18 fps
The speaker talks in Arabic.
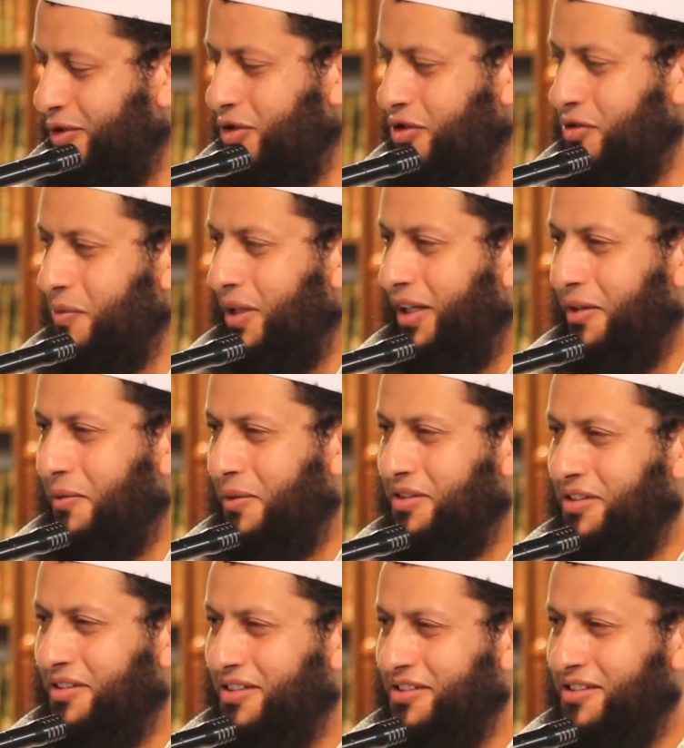اسمعني
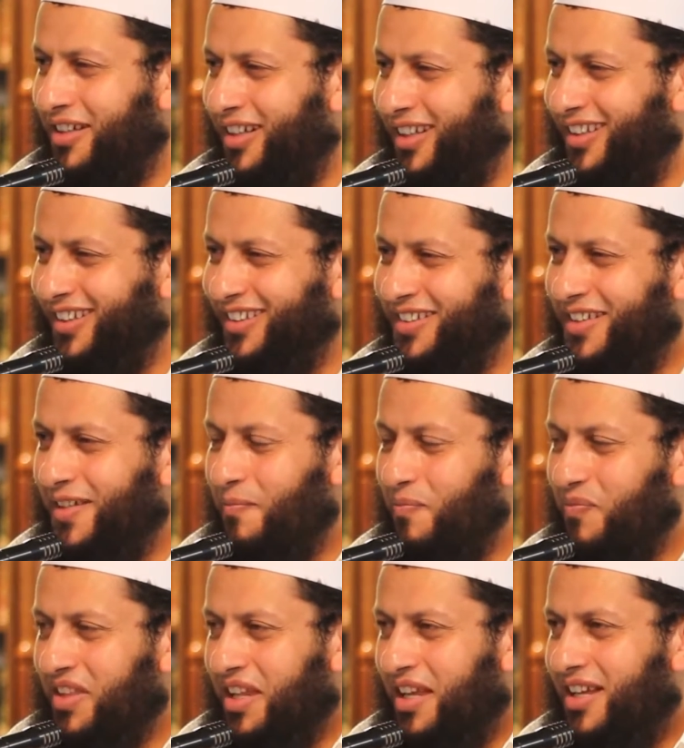بس انتظر علي
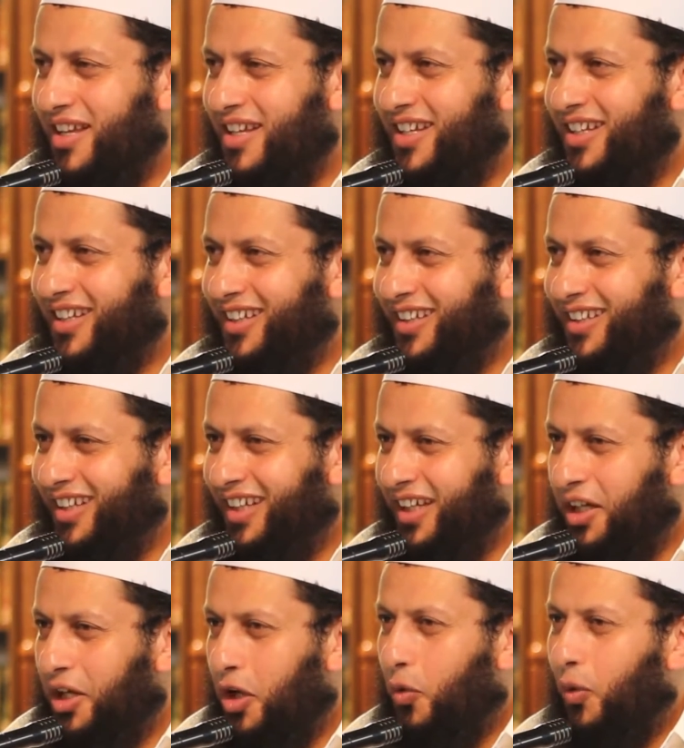
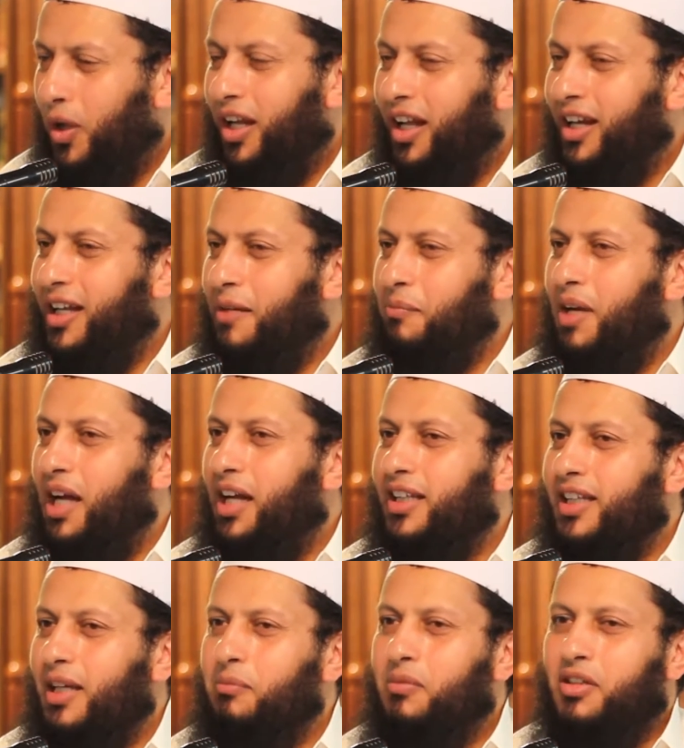هو الآن لما
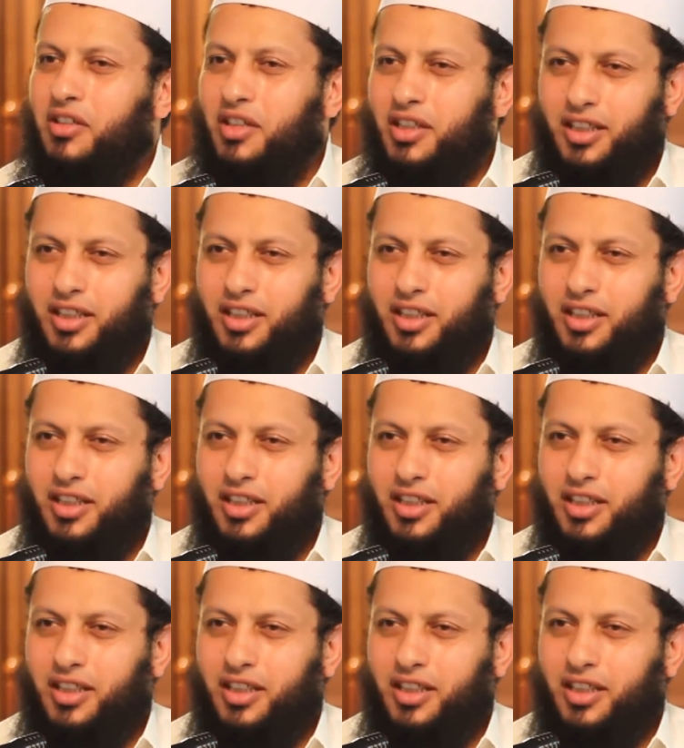هيكمل